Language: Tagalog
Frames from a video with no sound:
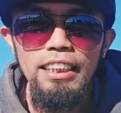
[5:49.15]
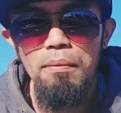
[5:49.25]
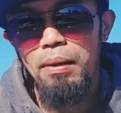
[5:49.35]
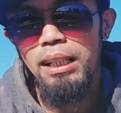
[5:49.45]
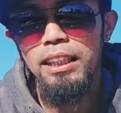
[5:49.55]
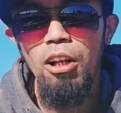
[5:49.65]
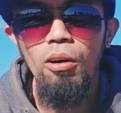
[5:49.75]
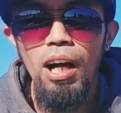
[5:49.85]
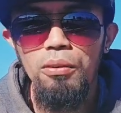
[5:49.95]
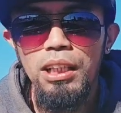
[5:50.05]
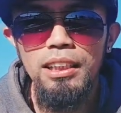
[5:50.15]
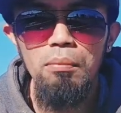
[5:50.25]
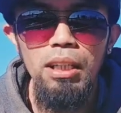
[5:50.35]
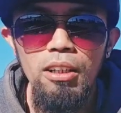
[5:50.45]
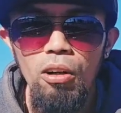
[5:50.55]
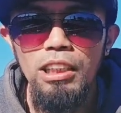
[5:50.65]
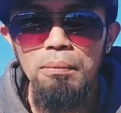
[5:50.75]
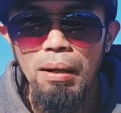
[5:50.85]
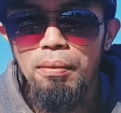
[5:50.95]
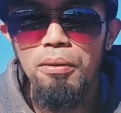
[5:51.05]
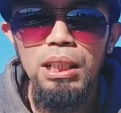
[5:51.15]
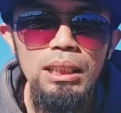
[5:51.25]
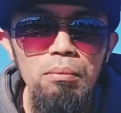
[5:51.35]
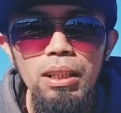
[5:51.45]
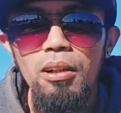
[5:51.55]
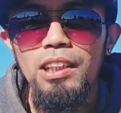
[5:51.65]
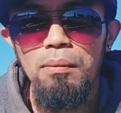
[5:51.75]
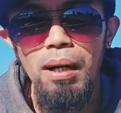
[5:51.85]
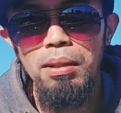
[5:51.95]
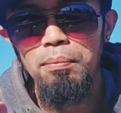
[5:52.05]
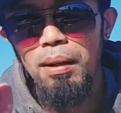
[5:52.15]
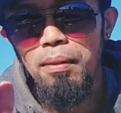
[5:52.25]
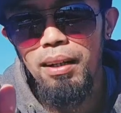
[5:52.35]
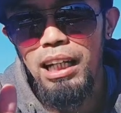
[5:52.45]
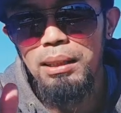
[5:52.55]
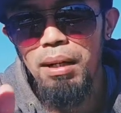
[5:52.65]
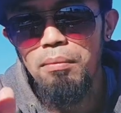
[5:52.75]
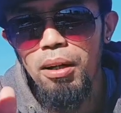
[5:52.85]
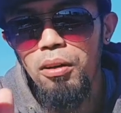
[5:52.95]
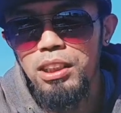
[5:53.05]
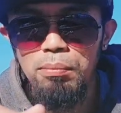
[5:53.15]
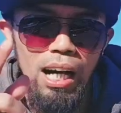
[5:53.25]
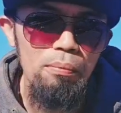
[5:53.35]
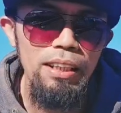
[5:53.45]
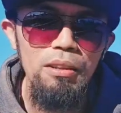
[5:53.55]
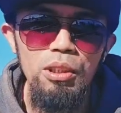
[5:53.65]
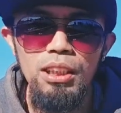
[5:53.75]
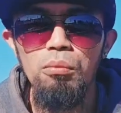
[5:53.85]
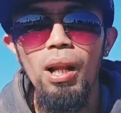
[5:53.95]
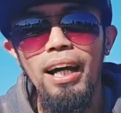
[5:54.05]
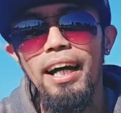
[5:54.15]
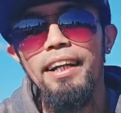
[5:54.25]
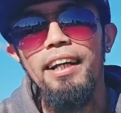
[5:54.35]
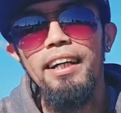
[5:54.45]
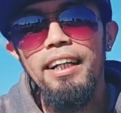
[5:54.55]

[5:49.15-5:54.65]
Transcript: Siyempre, sa lola ko dyan sa Bicol, sa papa ko dyan sa Bicol, sa mama, at papa, uh, sa mama ko, sa mga kapatid ko dyan sa Bulacan,